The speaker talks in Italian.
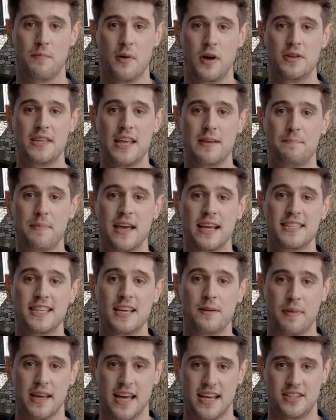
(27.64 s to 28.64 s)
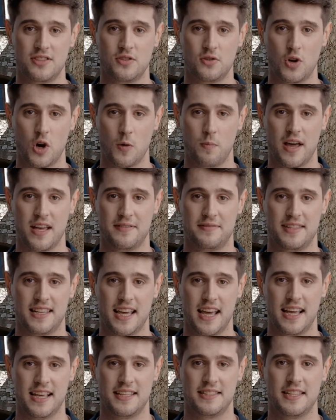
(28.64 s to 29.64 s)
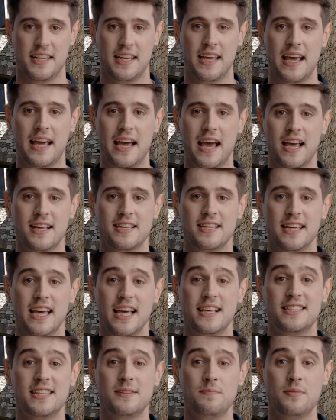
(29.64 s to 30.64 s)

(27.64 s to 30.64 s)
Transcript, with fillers: porte immette a Palazzo Nobili Vitelleschi, residenza